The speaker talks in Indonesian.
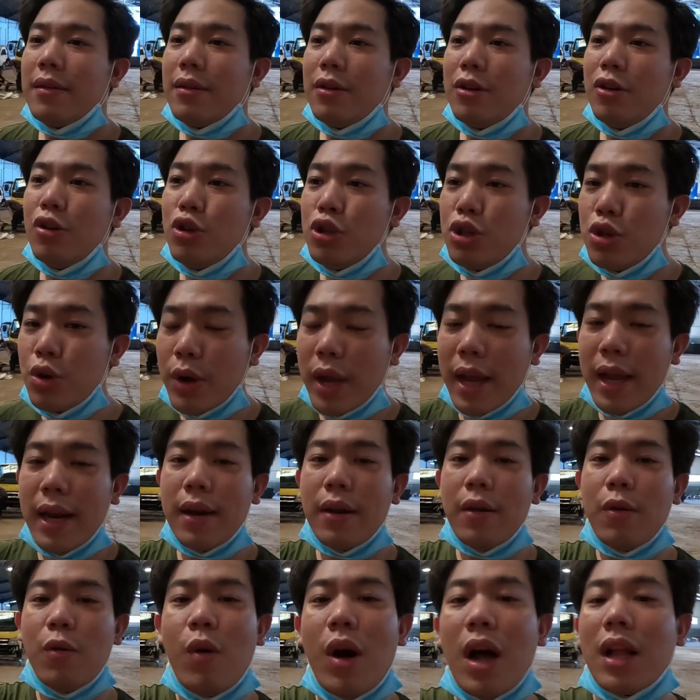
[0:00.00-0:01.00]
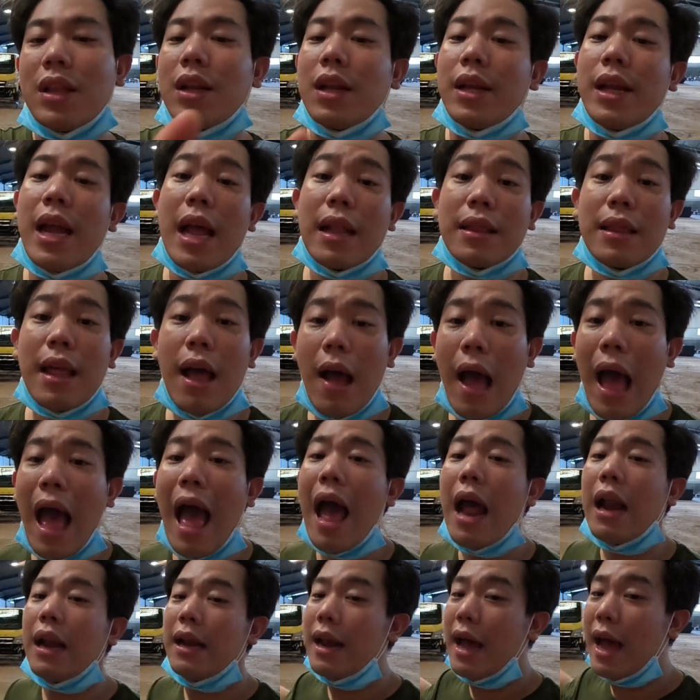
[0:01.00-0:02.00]
nunjukin wah ternyata
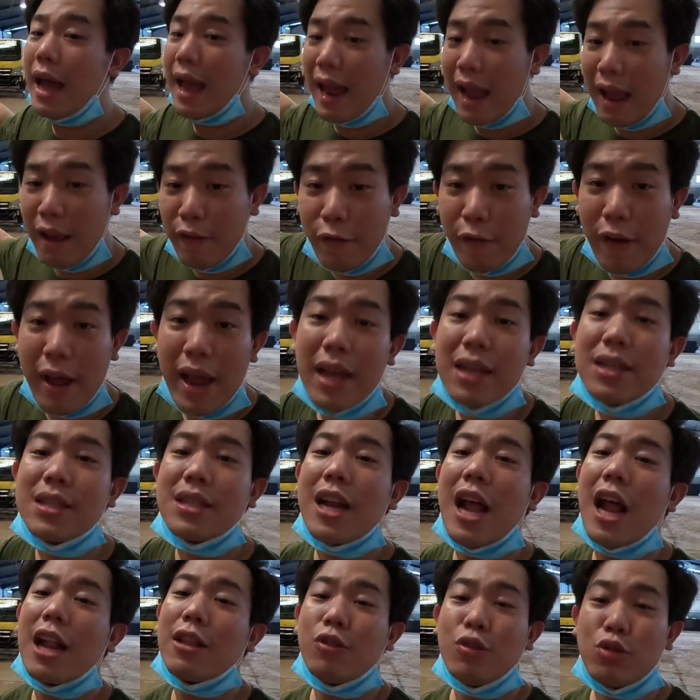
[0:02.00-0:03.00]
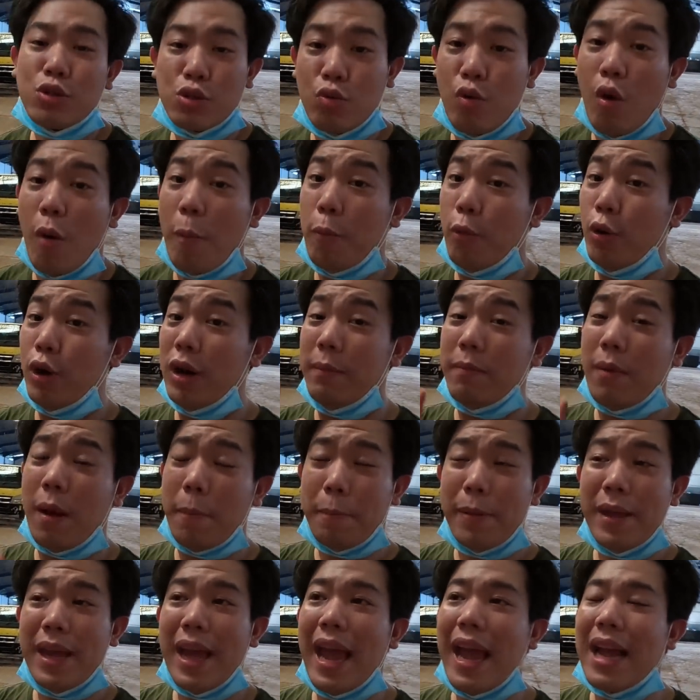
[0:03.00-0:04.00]
ada FS 125
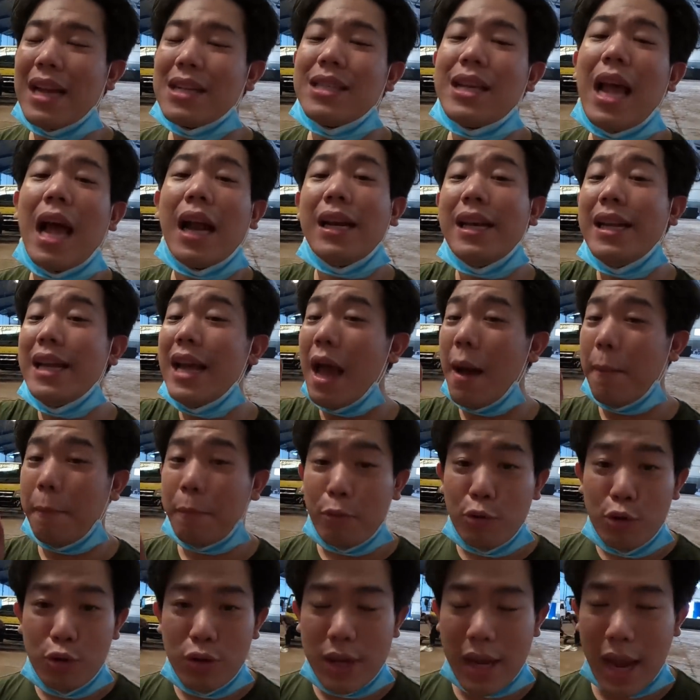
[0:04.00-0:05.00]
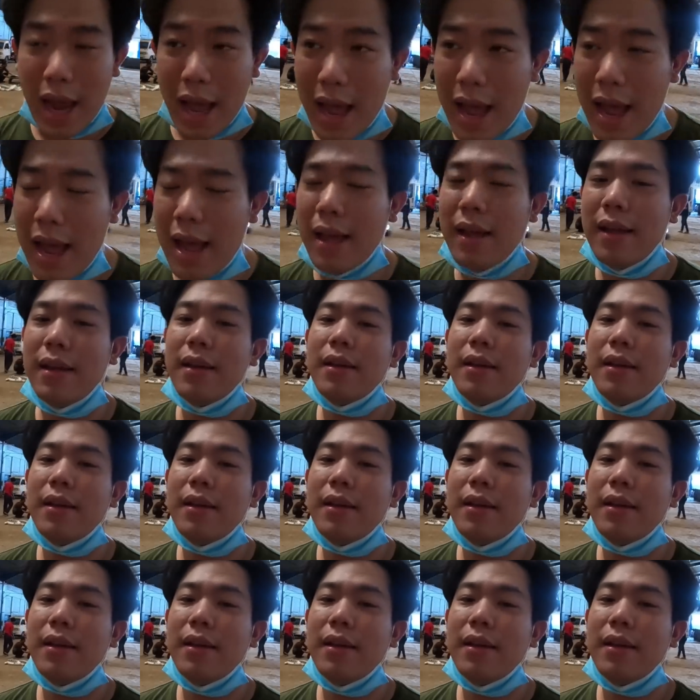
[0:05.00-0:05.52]
PS yang dia punya